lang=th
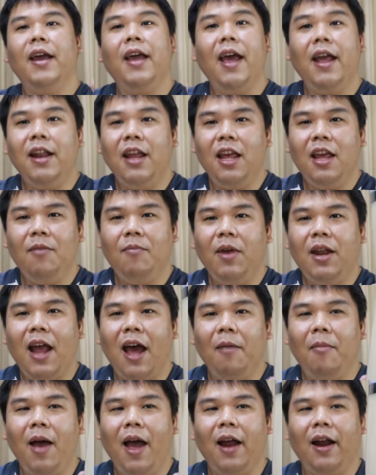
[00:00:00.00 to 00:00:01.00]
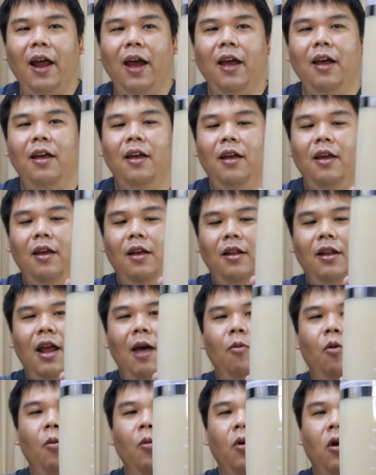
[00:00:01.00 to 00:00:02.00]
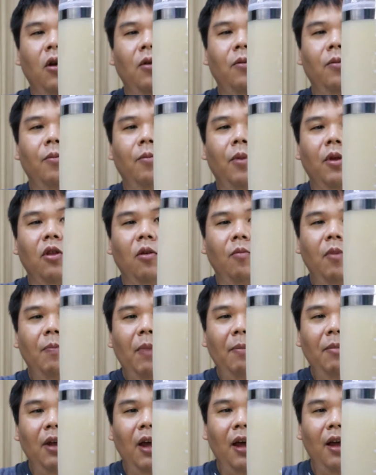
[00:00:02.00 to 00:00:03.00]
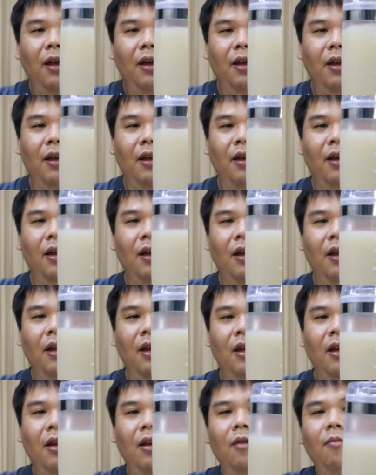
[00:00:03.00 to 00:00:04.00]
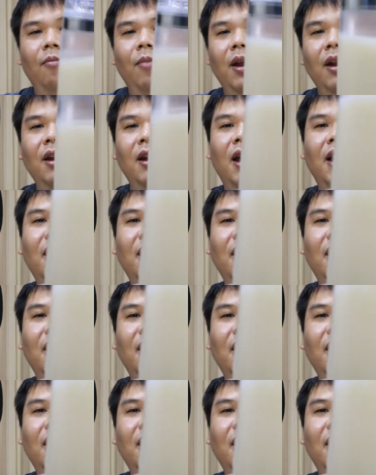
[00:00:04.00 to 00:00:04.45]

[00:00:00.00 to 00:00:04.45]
งแค่นี้ไม่ดังมากนะ เนี่ยผมกดผสมไปแป๊บเดียว เป็นเนื้